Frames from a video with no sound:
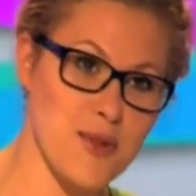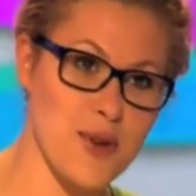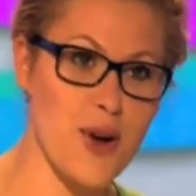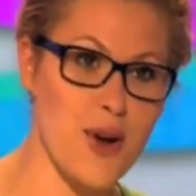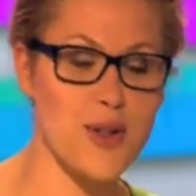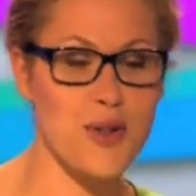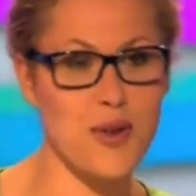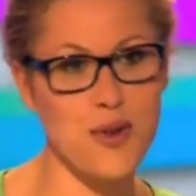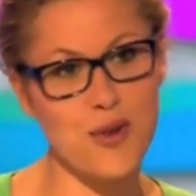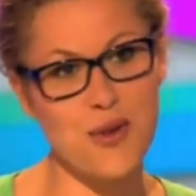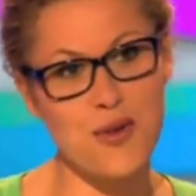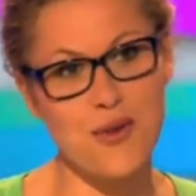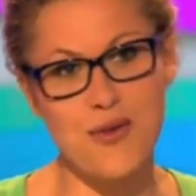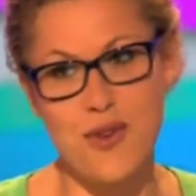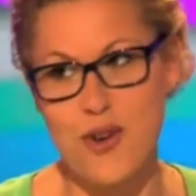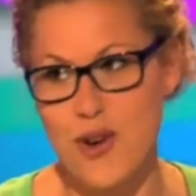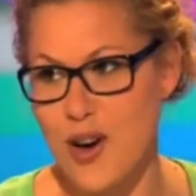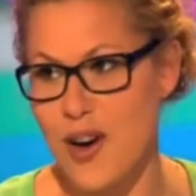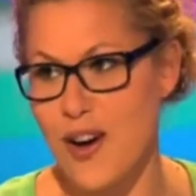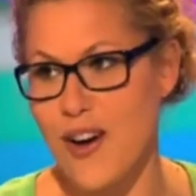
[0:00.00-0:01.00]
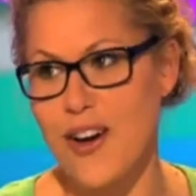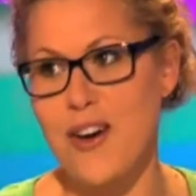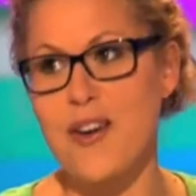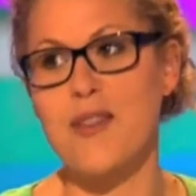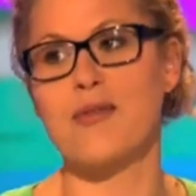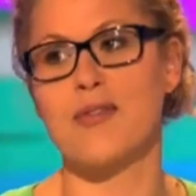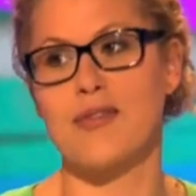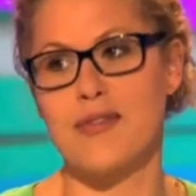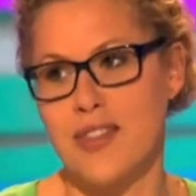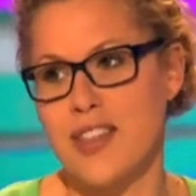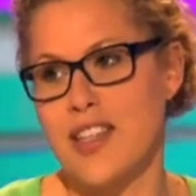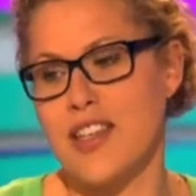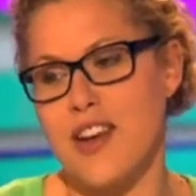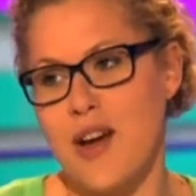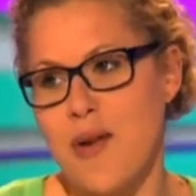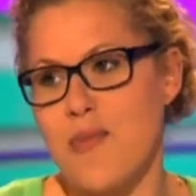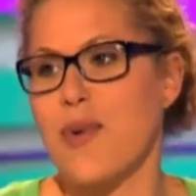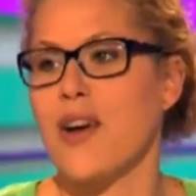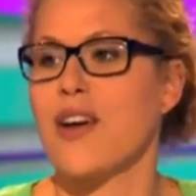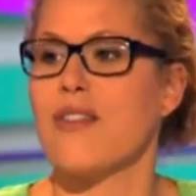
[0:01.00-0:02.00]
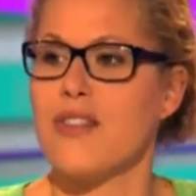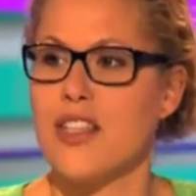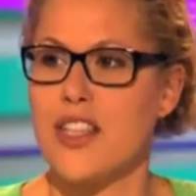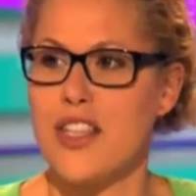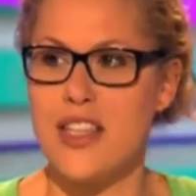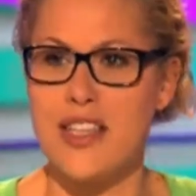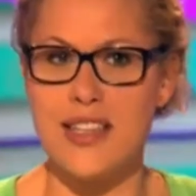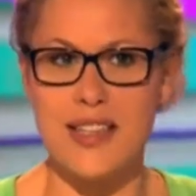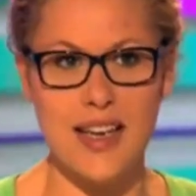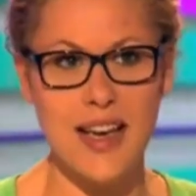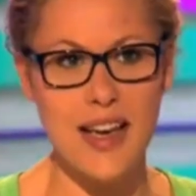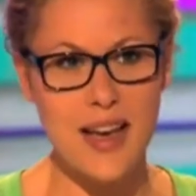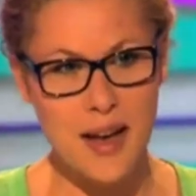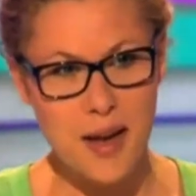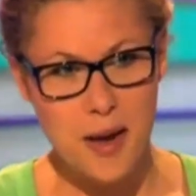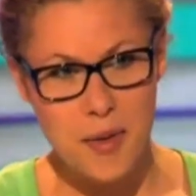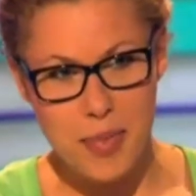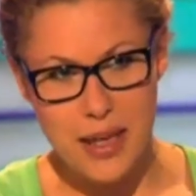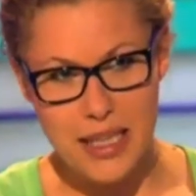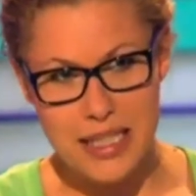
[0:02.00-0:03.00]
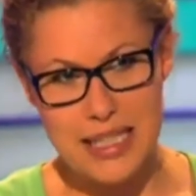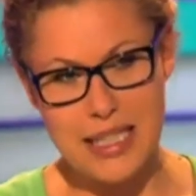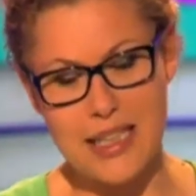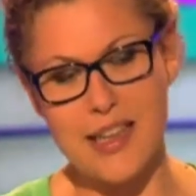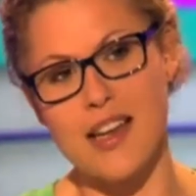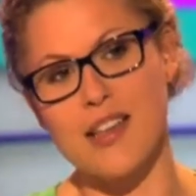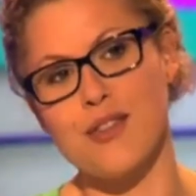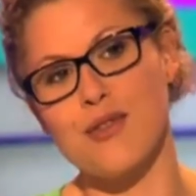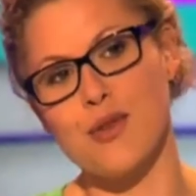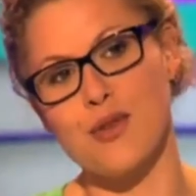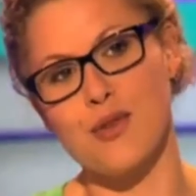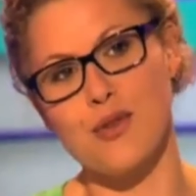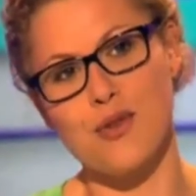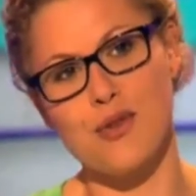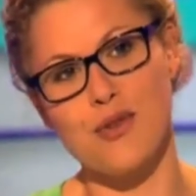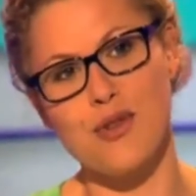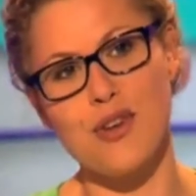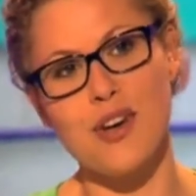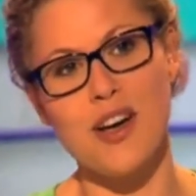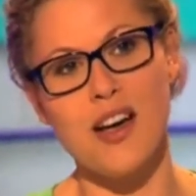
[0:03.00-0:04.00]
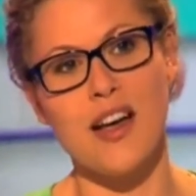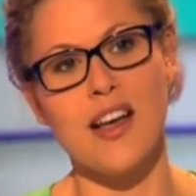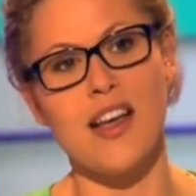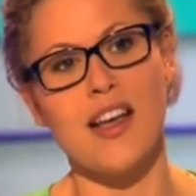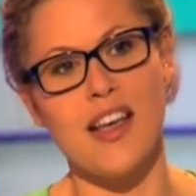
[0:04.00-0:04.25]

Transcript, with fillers: Donc un truc de voleur, déjà un peu réfléchi, c'est précier la structure.